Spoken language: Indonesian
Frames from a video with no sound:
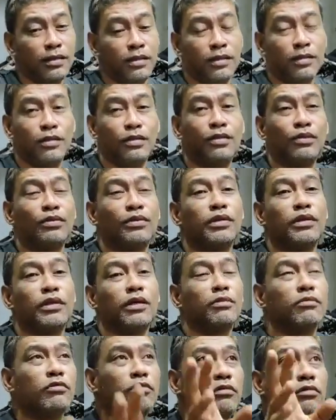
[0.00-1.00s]
Gitu ya.
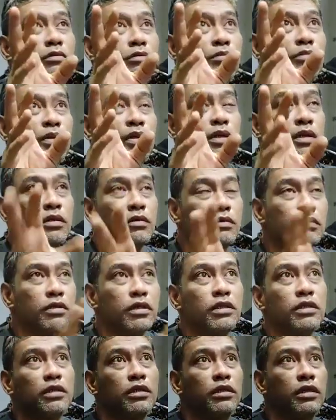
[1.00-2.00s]
Kamu bikin
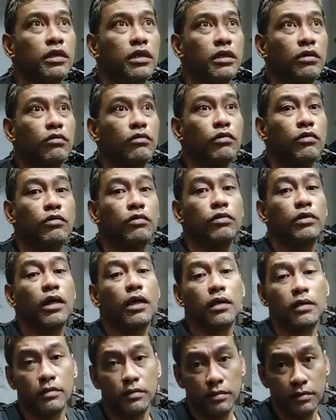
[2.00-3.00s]
konten sendiri
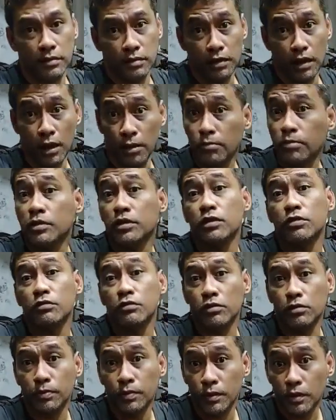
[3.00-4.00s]
urutan. Apa sih
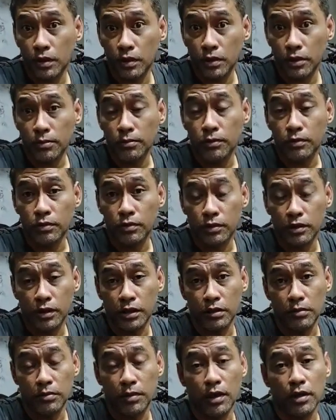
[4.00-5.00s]
itu sebenarnya
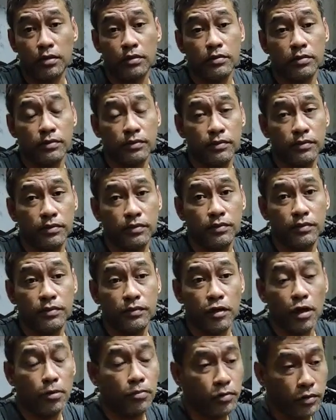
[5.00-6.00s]
porting, Pak?
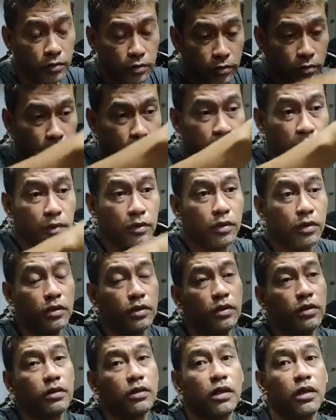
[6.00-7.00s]
Hmm. Apa itu
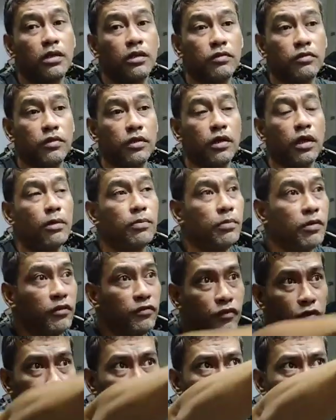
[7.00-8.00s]
sebenarnya transfer?
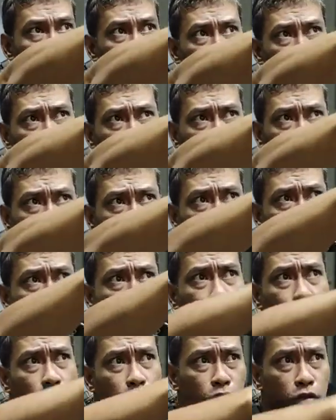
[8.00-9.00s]
Apa efeknya jika transfer di
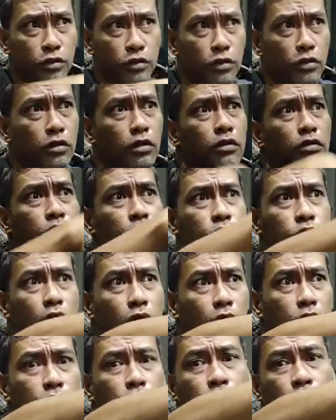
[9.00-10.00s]
porting terlalu
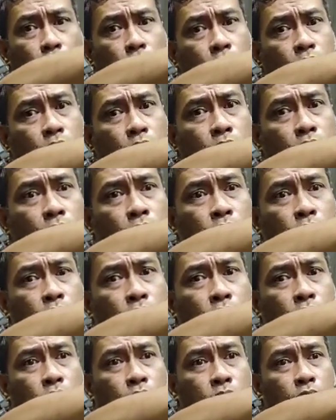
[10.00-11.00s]
jauh?
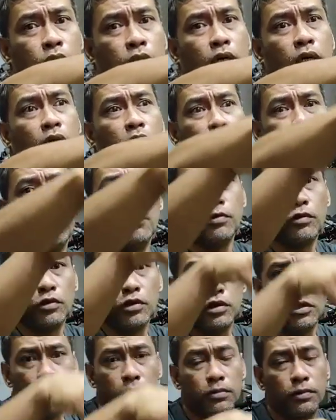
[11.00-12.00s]
Hmm. Jika nggak di
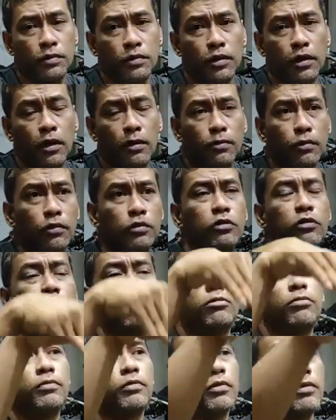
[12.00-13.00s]
porting seperti apa, jika
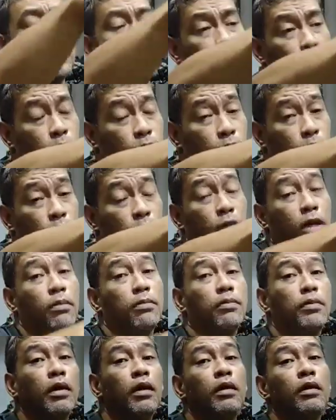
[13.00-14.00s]
di porting seperti
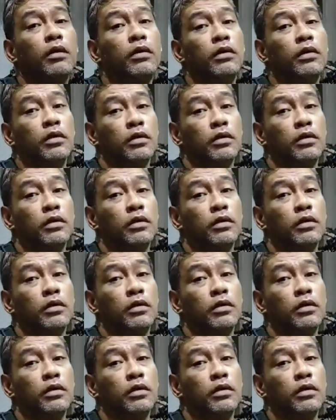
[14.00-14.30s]
apa,